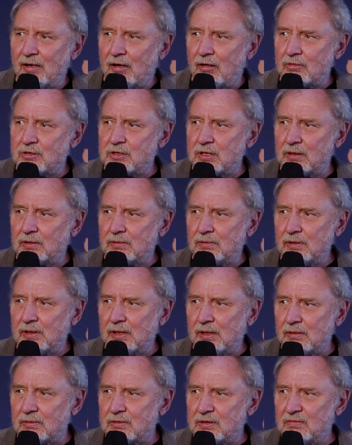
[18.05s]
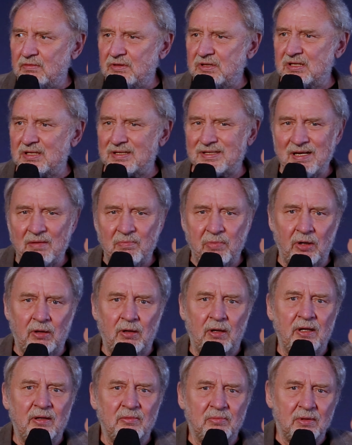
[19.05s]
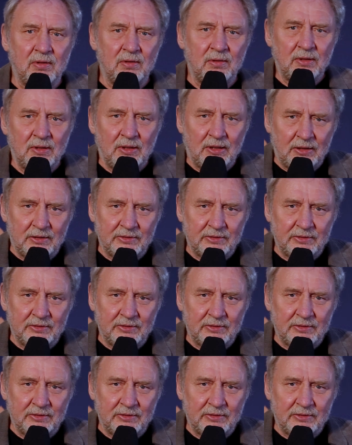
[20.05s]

oczekuję oczywiście z niepokojem, bo